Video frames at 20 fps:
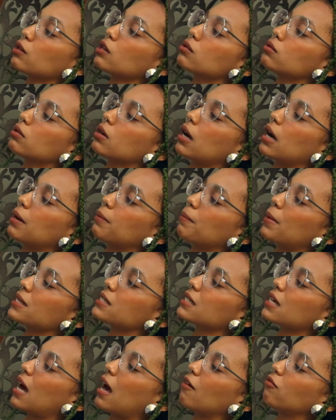do açúcar
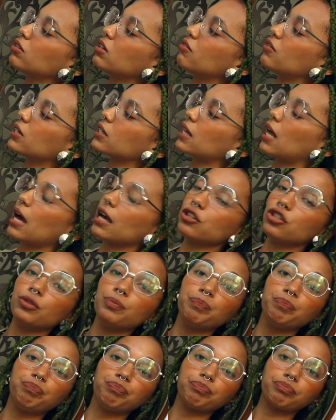mascavo, na verdade,
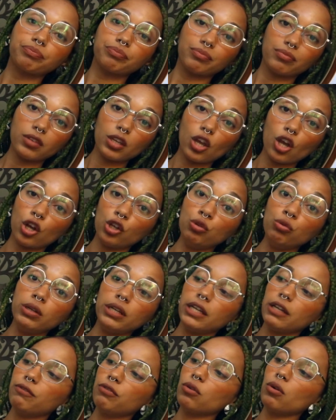no
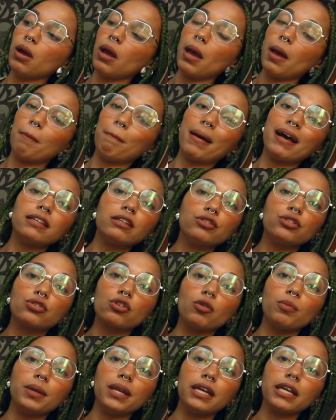livro, mas eu
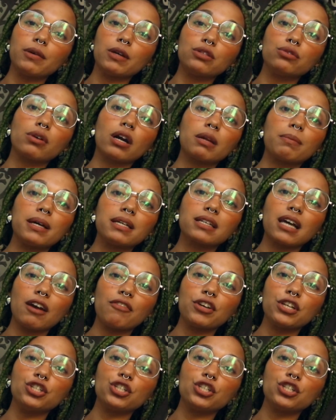descobri que o açúcar mascavo é